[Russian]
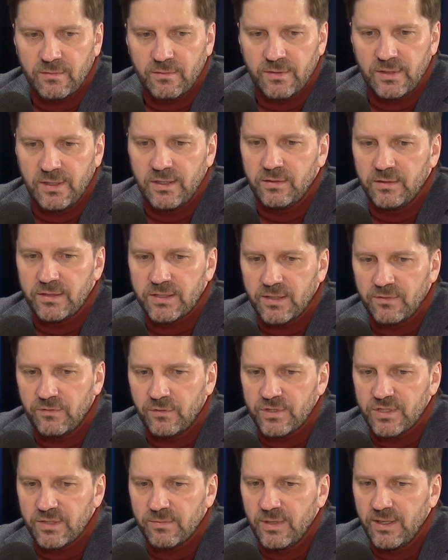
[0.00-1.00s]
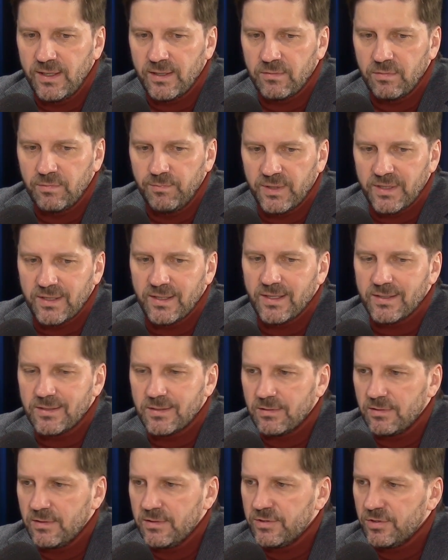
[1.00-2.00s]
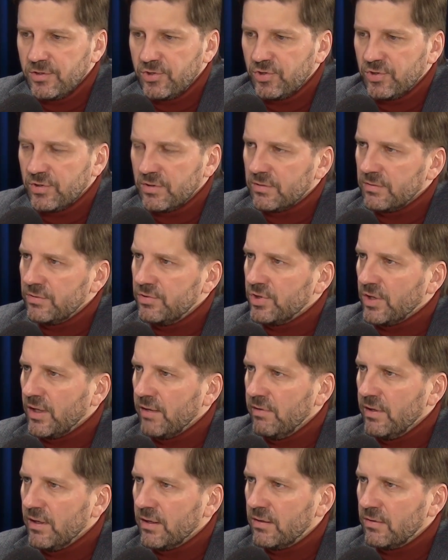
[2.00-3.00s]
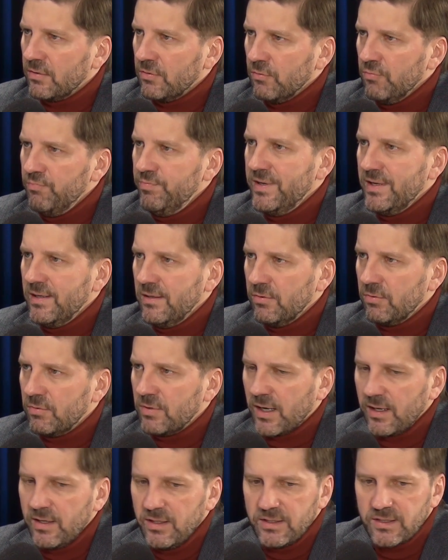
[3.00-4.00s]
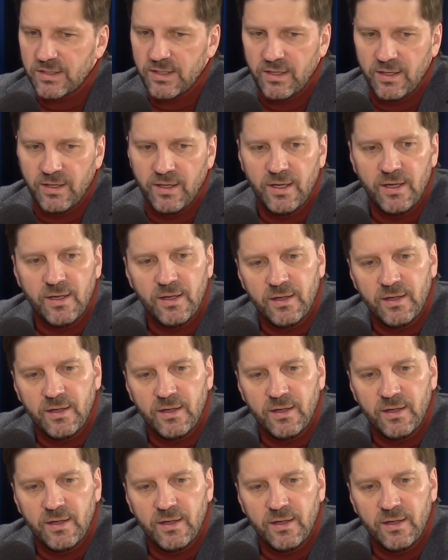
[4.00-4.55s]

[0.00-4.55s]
длился 8 лет, 15 тысяч э, человек убили украинские